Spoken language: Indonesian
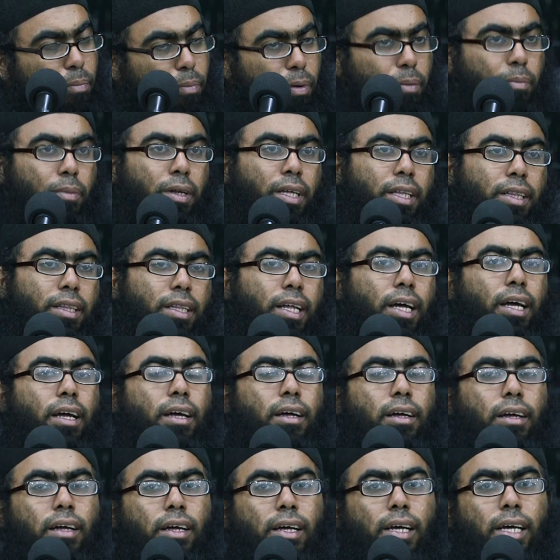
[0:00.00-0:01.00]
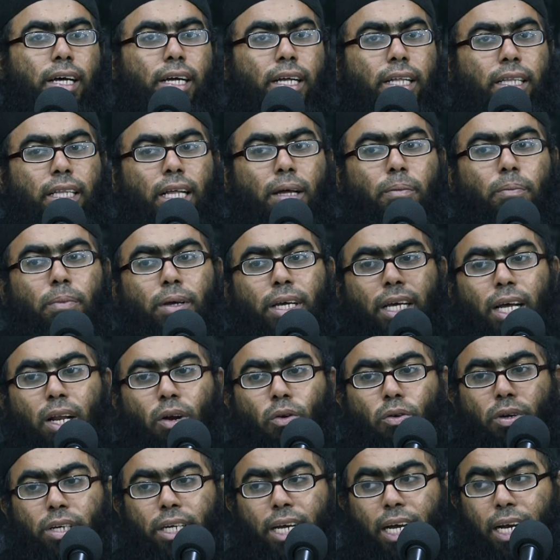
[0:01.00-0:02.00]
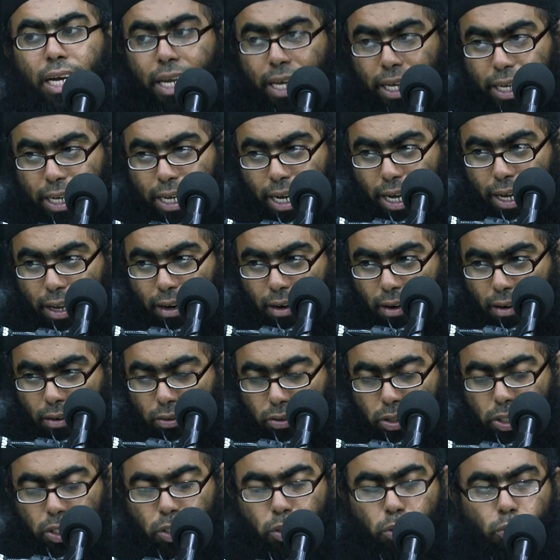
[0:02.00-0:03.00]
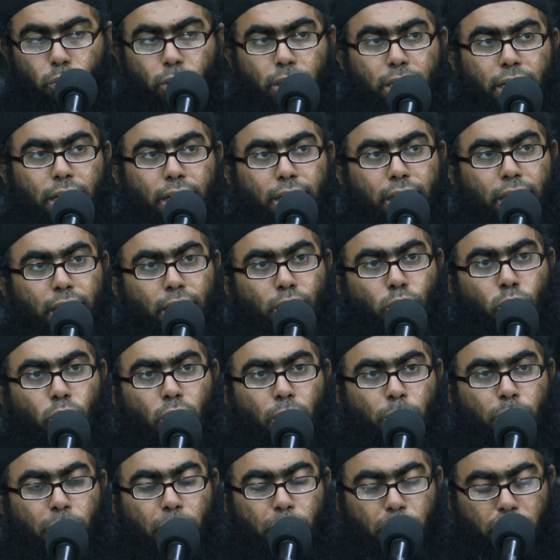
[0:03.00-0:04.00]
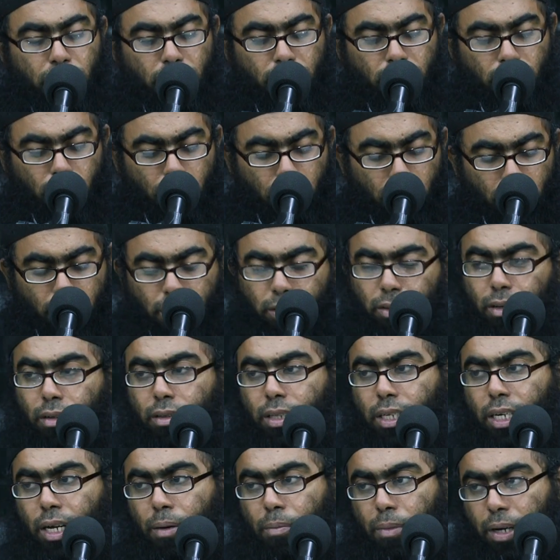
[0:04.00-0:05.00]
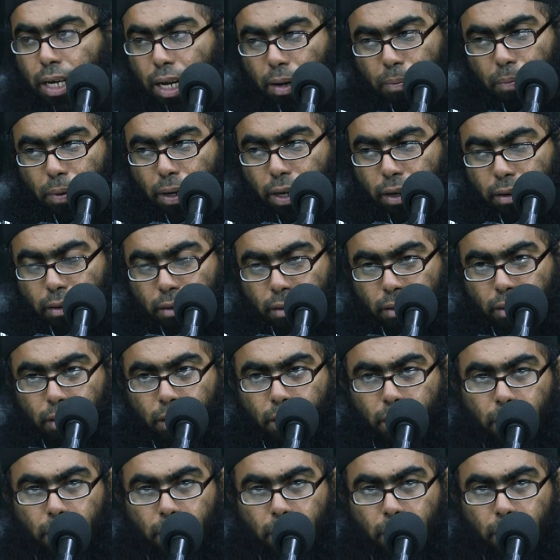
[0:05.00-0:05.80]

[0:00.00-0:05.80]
pemerintah tapi kalau dia legal sesuai dengan aturan pemerintah maka insya tidak mengapa